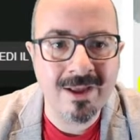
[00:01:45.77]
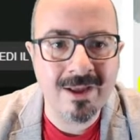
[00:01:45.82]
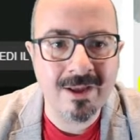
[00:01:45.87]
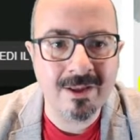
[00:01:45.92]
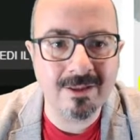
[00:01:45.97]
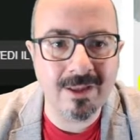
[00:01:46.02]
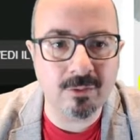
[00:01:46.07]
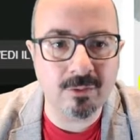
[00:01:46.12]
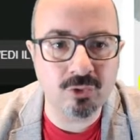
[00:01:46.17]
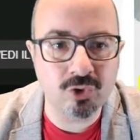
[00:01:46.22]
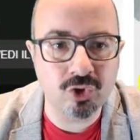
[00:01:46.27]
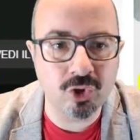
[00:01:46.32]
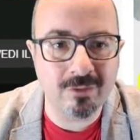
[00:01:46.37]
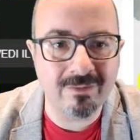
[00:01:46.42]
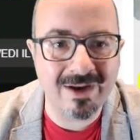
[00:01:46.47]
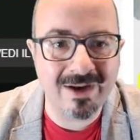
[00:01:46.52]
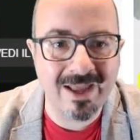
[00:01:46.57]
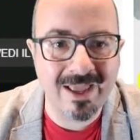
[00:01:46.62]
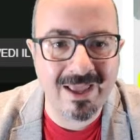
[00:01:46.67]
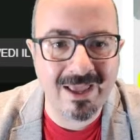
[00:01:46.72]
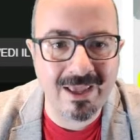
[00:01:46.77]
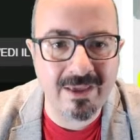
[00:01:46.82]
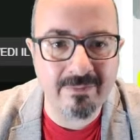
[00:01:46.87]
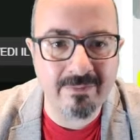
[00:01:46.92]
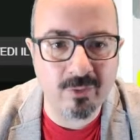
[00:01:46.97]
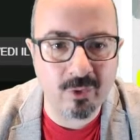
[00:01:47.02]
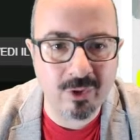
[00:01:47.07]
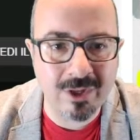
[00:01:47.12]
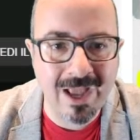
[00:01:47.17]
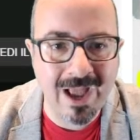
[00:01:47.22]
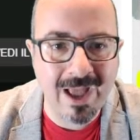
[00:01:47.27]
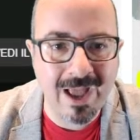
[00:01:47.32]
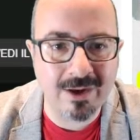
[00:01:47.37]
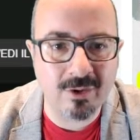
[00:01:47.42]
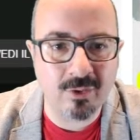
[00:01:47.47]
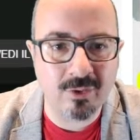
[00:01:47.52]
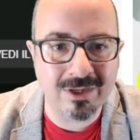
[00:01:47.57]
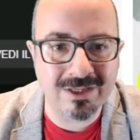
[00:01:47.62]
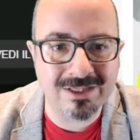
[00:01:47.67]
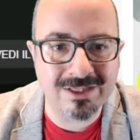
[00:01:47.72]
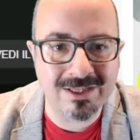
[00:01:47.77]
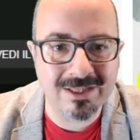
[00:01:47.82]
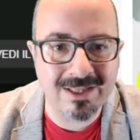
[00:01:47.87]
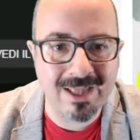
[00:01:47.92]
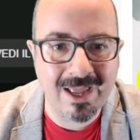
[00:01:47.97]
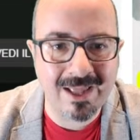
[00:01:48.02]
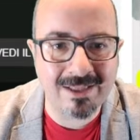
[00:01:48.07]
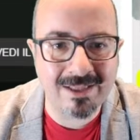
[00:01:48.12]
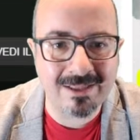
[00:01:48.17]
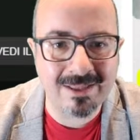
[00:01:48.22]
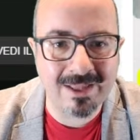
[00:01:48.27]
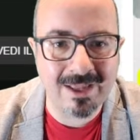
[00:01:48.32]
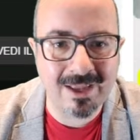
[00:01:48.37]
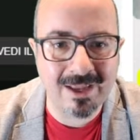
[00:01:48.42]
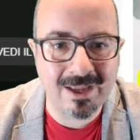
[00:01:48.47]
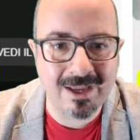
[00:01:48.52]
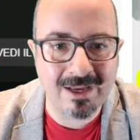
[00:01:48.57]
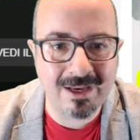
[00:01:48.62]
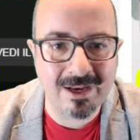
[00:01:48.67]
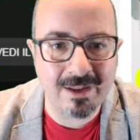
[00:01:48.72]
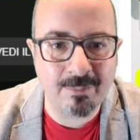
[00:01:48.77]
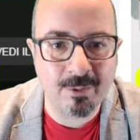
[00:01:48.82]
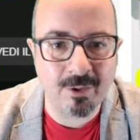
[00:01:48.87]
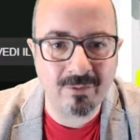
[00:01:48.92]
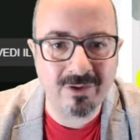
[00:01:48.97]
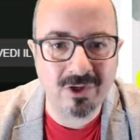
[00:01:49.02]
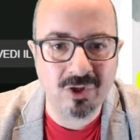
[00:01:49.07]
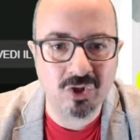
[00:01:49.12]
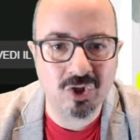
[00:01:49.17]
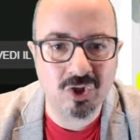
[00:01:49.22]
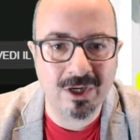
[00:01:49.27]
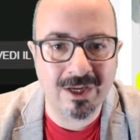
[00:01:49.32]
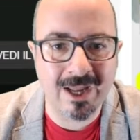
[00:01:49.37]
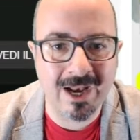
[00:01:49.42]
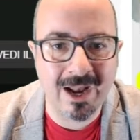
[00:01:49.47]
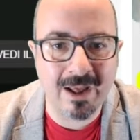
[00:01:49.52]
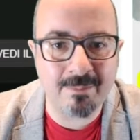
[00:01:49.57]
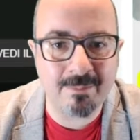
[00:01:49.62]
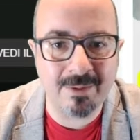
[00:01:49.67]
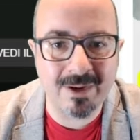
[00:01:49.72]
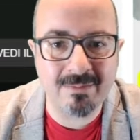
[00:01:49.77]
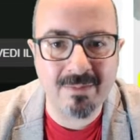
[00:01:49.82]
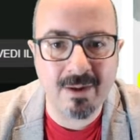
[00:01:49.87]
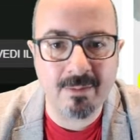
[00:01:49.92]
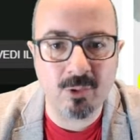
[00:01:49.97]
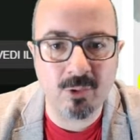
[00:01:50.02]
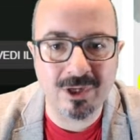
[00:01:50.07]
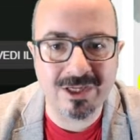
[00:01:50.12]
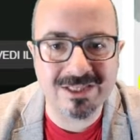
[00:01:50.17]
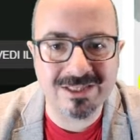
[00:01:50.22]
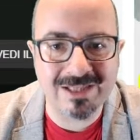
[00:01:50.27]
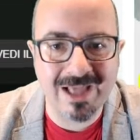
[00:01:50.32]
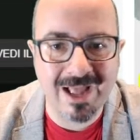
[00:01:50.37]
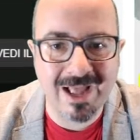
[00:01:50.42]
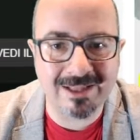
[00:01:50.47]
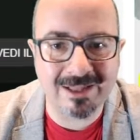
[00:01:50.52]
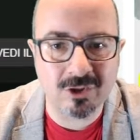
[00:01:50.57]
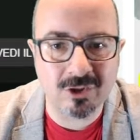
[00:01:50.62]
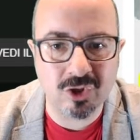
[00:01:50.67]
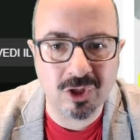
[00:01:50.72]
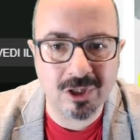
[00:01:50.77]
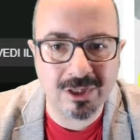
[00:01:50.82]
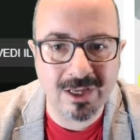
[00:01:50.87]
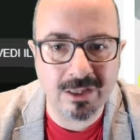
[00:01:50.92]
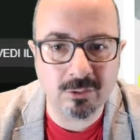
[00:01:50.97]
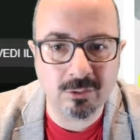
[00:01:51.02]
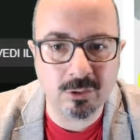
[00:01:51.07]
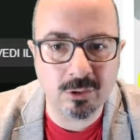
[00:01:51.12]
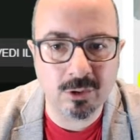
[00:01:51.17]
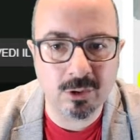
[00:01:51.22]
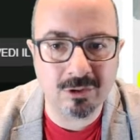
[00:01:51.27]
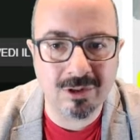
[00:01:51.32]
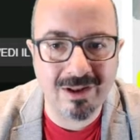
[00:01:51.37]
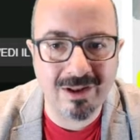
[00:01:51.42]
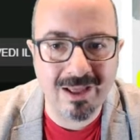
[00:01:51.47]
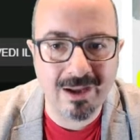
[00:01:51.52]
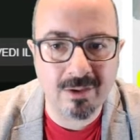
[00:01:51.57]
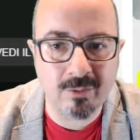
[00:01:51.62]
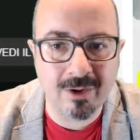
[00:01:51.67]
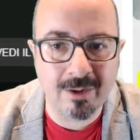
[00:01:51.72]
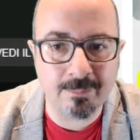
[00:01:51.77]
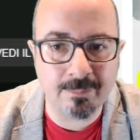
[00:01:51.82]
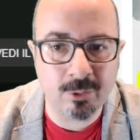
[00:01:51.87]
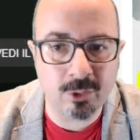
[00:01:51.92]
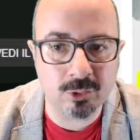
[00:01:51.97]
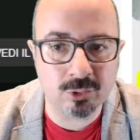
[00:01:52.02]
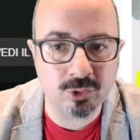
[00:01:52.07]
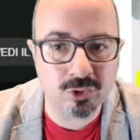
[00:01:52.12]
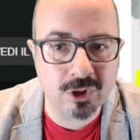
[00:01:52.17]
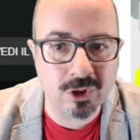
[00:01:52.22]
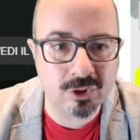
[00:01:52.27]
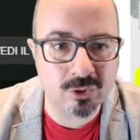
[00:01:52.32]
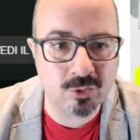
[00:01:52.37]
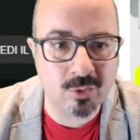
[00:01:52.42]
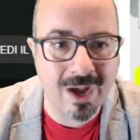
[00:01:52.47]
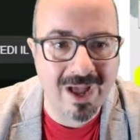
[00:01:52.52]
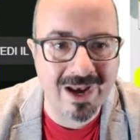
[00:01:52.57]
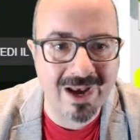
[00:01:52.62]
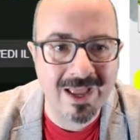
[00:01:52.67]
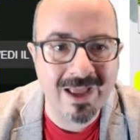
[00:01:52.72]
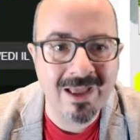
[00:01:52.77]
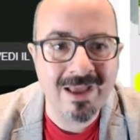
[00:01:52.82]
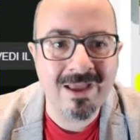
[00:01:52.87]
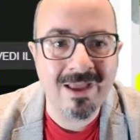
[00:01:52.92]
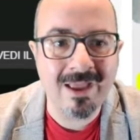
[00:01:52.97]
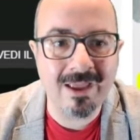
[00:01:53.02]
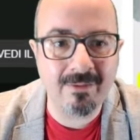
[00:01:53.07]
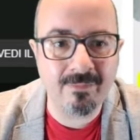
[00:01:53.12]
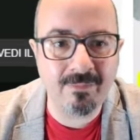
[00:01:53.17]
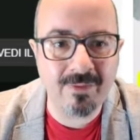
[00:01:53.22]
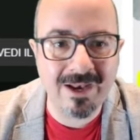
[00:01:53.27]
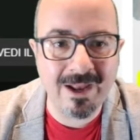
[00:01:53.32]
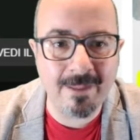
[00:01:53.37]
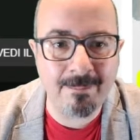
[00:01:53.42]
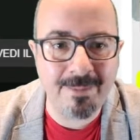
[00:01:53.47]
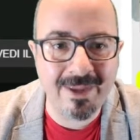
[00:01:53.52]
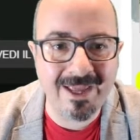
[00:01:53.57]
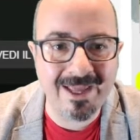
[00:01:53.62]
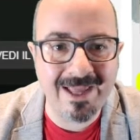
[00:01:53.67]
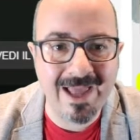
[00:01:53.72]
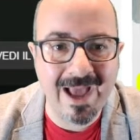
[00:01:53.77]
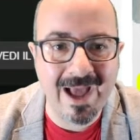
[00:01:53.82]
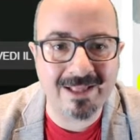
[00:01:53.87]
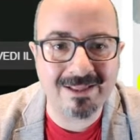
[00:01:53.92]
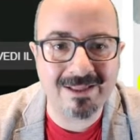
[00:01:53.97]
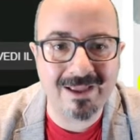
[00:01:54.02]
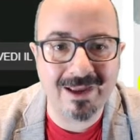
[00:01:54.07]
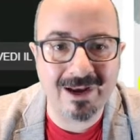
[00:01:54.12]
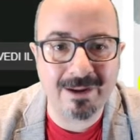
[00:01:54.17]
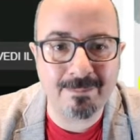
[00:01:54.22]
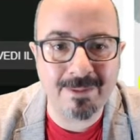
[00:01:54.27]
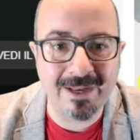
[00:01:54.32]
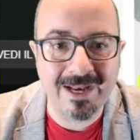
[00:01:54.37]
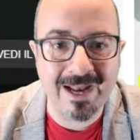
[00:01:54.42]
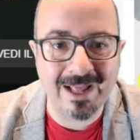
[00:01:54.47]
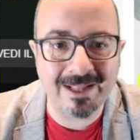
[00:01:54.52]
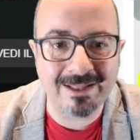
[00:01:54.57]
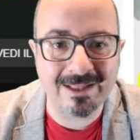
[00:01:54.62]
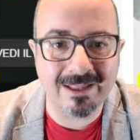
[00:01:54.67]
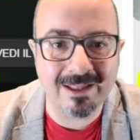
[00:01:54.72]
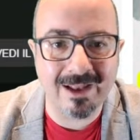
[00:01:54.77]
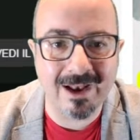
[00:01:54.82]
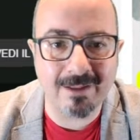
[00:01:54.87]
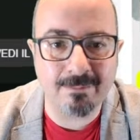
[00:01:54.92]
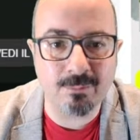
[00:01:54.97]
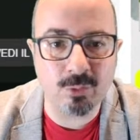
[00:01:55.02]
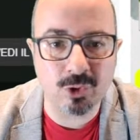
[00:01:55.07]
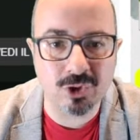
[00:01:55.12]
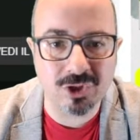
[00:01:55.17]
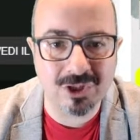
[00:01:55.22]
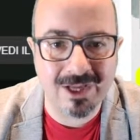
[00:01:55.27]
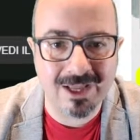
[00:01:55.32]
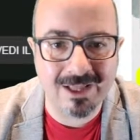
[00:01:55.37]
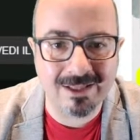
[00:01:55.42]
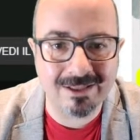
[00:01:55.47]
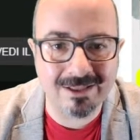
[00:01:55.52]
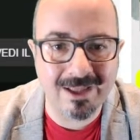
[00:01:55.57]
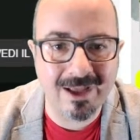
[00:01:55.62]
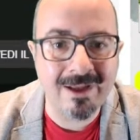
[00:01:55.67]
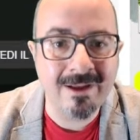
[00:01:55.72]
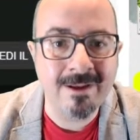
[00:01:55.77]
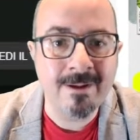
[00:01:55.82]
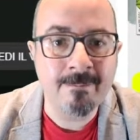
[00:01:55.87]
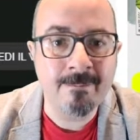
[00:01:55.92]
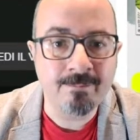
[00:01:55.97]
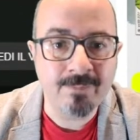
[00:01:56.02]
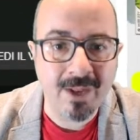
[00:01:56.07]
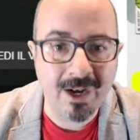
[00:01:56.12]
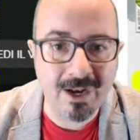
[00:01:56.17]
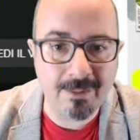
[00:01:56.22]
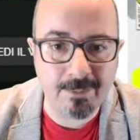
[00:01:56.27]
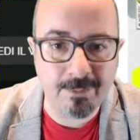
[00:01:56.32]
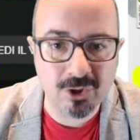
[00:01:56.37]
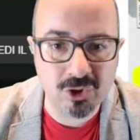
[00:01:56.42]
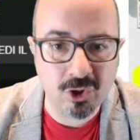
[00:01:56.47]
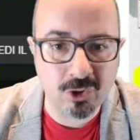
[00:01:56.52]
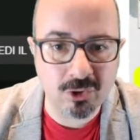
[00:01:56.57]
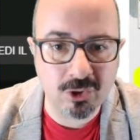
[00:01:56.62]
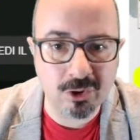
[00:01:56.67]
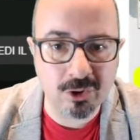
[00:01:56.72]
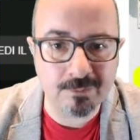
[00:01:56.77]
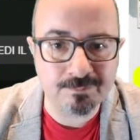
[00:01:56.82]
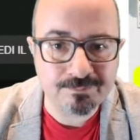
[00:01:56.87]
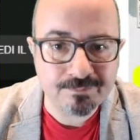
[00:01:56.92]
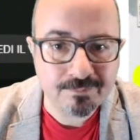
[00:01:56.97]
da un giovane ivoriano residente in provincia che l'ha prima molestata cercando di ottenere un rapporto sessuale, infine picchiata e rapinata della borsetta. L'episodio